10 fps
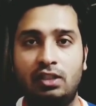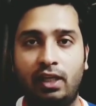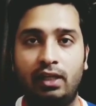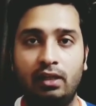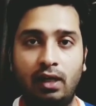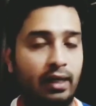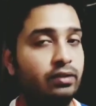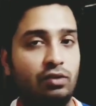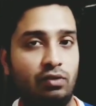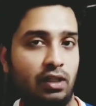के जाएंगे ना
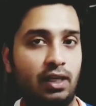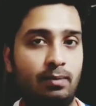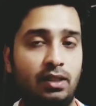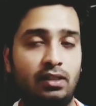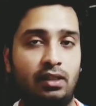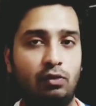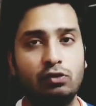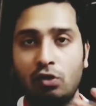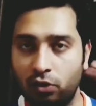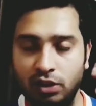ऐसे ही तो नहीं आगे बढ़ जाएंगे
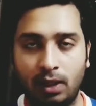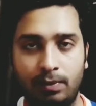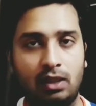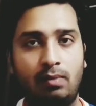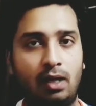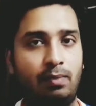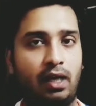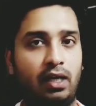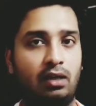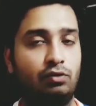कुछ लॉजिक आपके दिमाग में
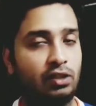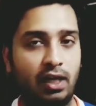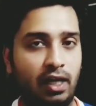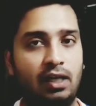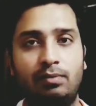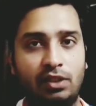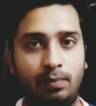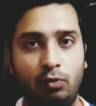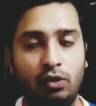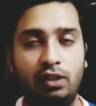आएगा उसके कारण आप
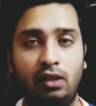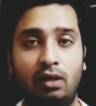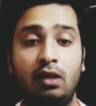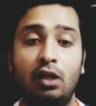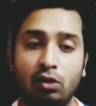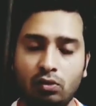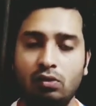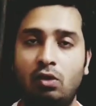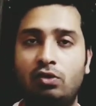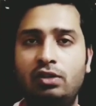स्टेप टू लिखेंगे तो
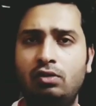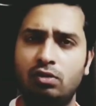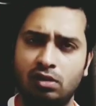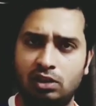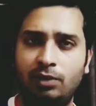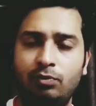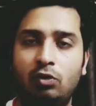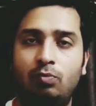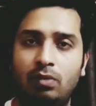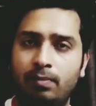उस लॉजिक को संक्षिप्त
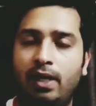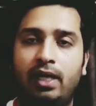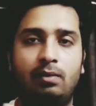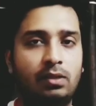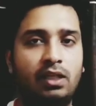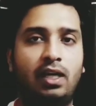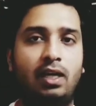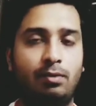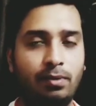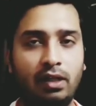रूप में ब्रैकेट में
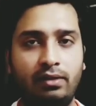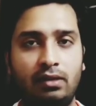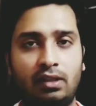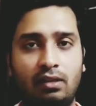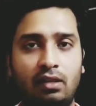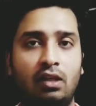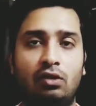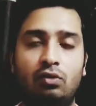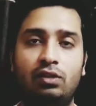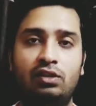किनारे में मैं लिख देता था
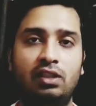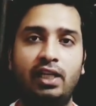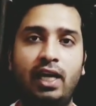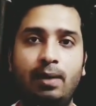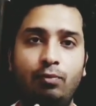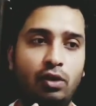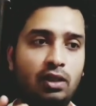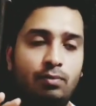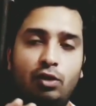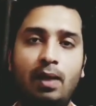तो इससे क्या है पूरा
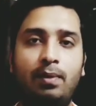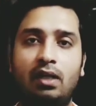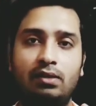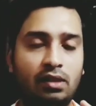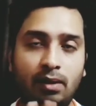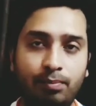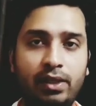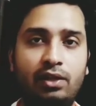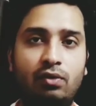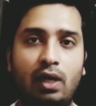का पूरा आपका आंसर
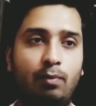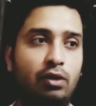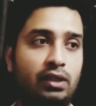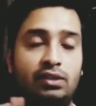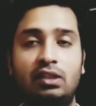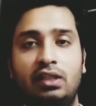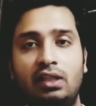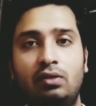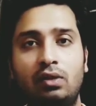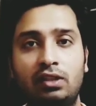कंप्लीट हो गया आपको टेंशन ये
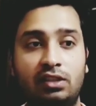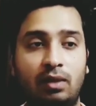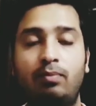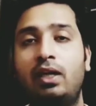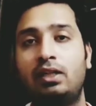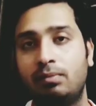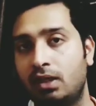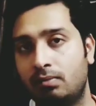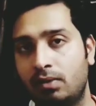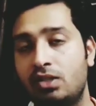नहीं होगा कि स्टेप मार्किंग
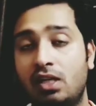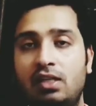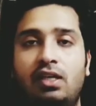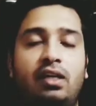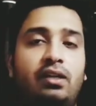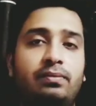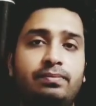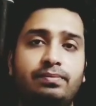मेरे नंबर चले जाएंगे